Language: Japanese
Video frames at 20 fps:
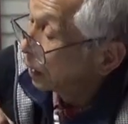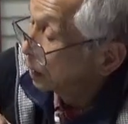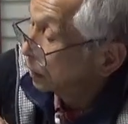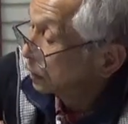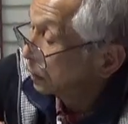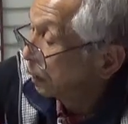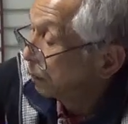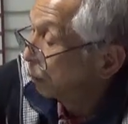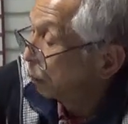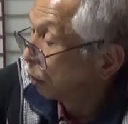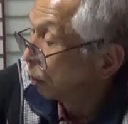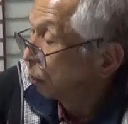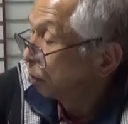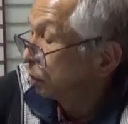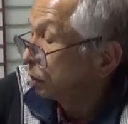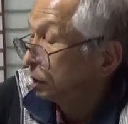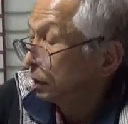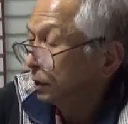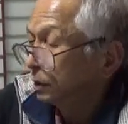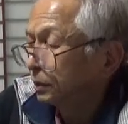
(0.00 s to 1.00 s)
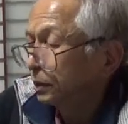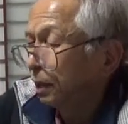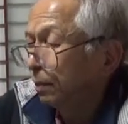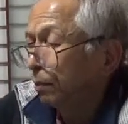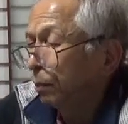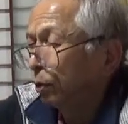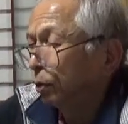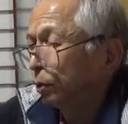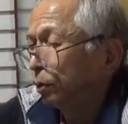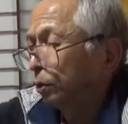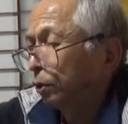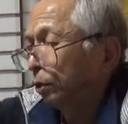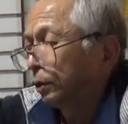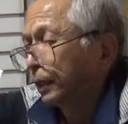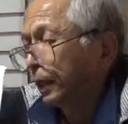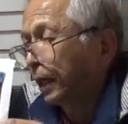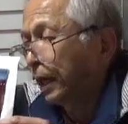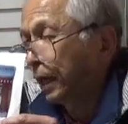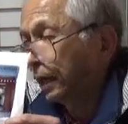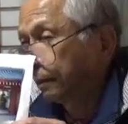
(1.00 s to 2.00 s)
千本千本の
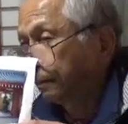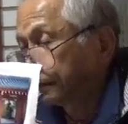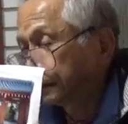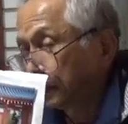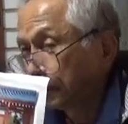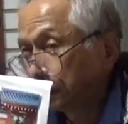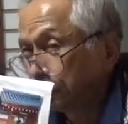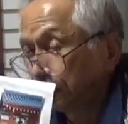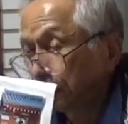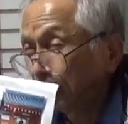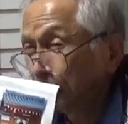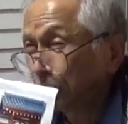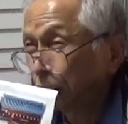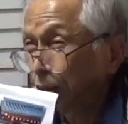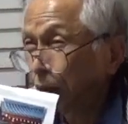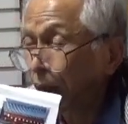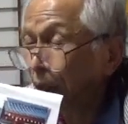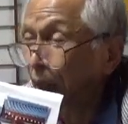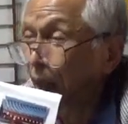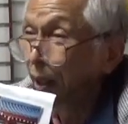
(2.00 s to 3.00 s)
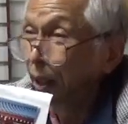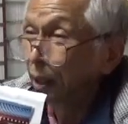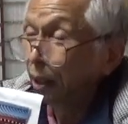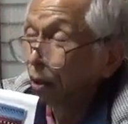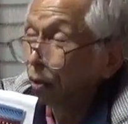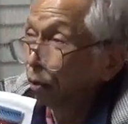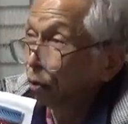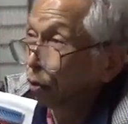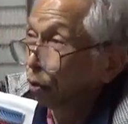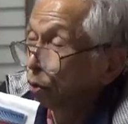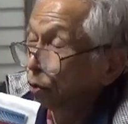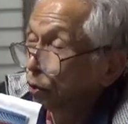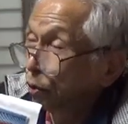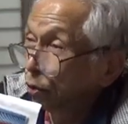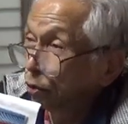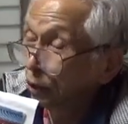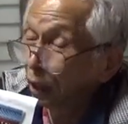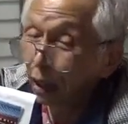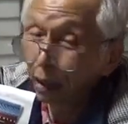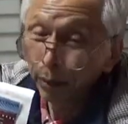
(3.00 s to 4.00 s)
手がある千手観音はこの
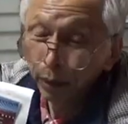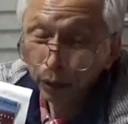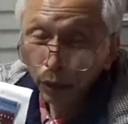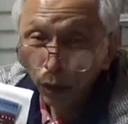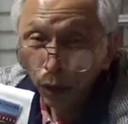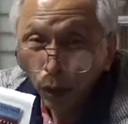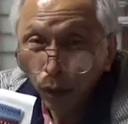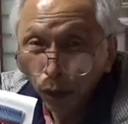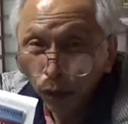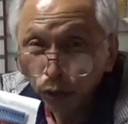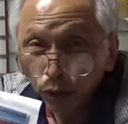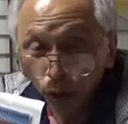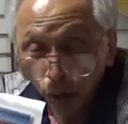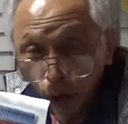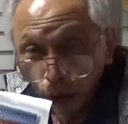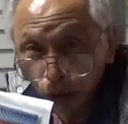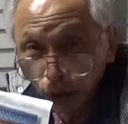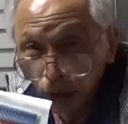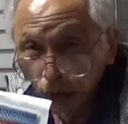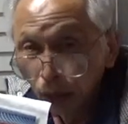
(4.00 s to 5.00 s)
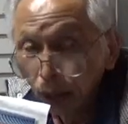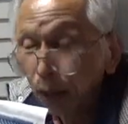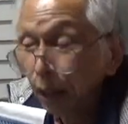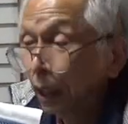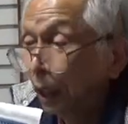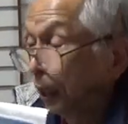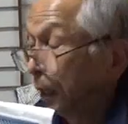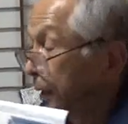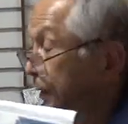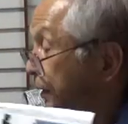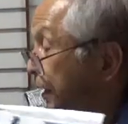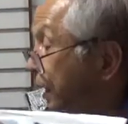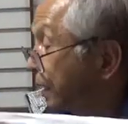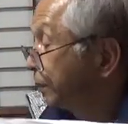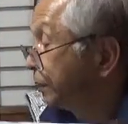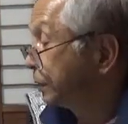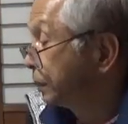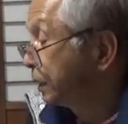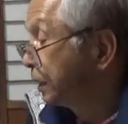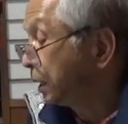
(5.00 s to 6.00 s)
京田辺の樹宝寺、えー、
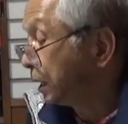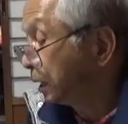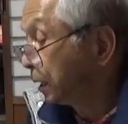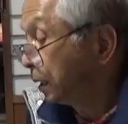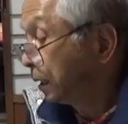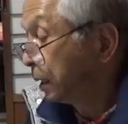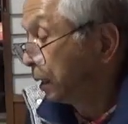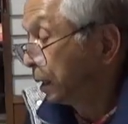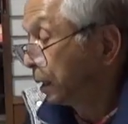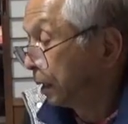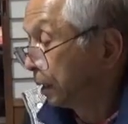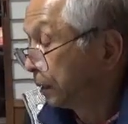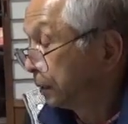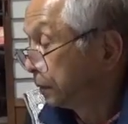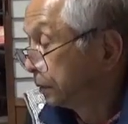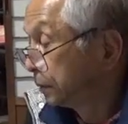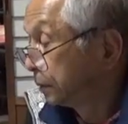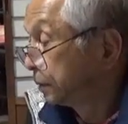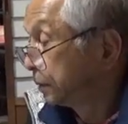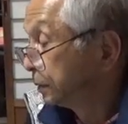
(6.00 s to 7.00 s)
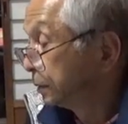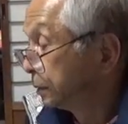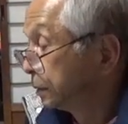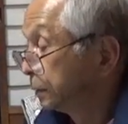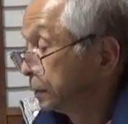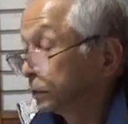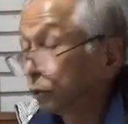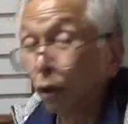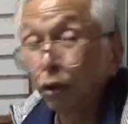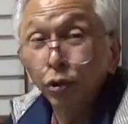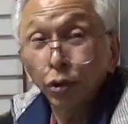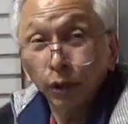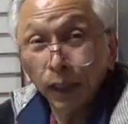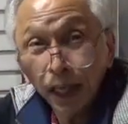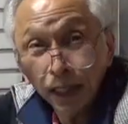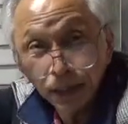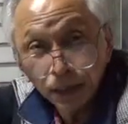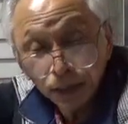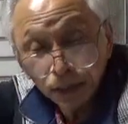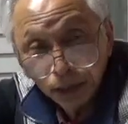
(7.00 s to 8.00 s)
並びに、えー、東照
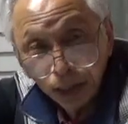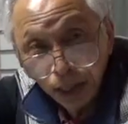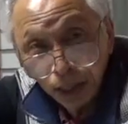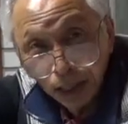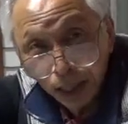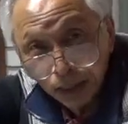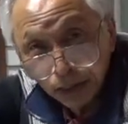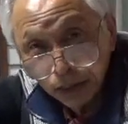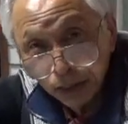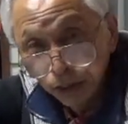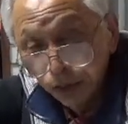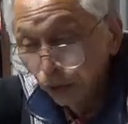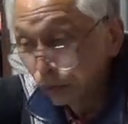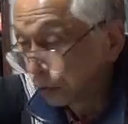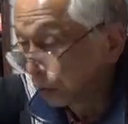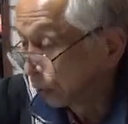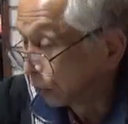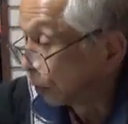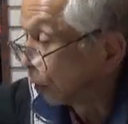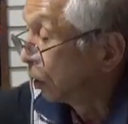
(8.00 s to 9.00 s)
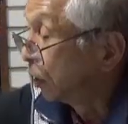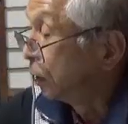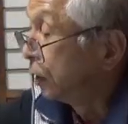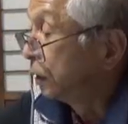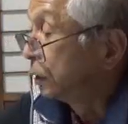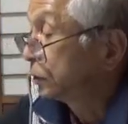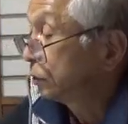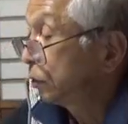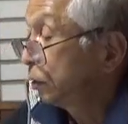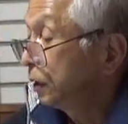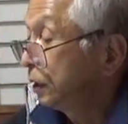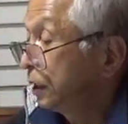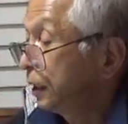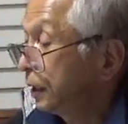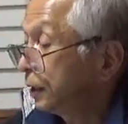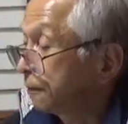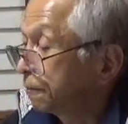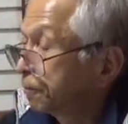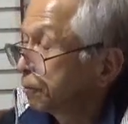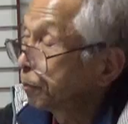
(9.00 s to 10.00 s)
大寺ですね鑑真和尚のそれ
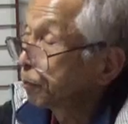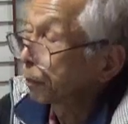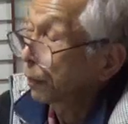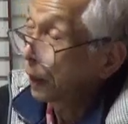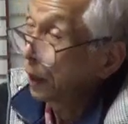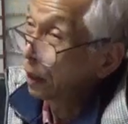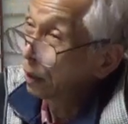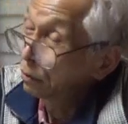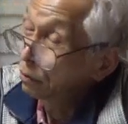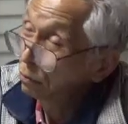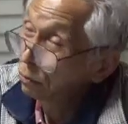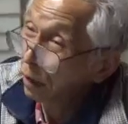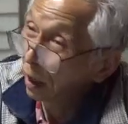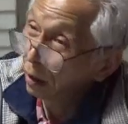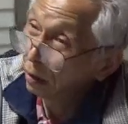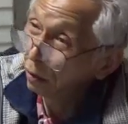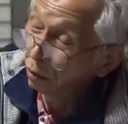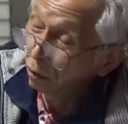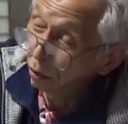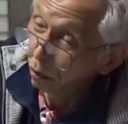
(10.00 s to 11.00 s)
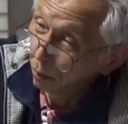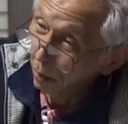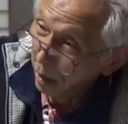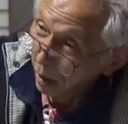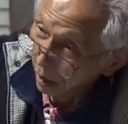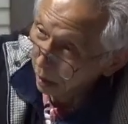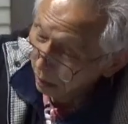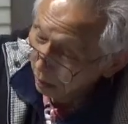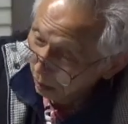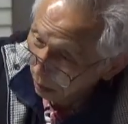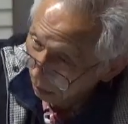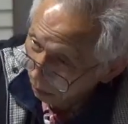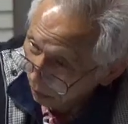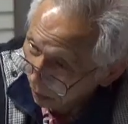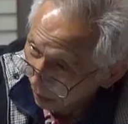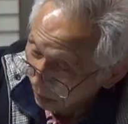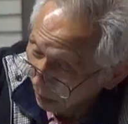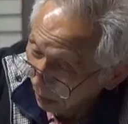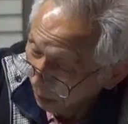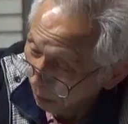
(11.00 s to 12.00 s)
に、えー、空海の、まあ、お
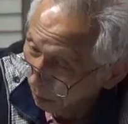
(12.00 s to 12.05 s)
母さ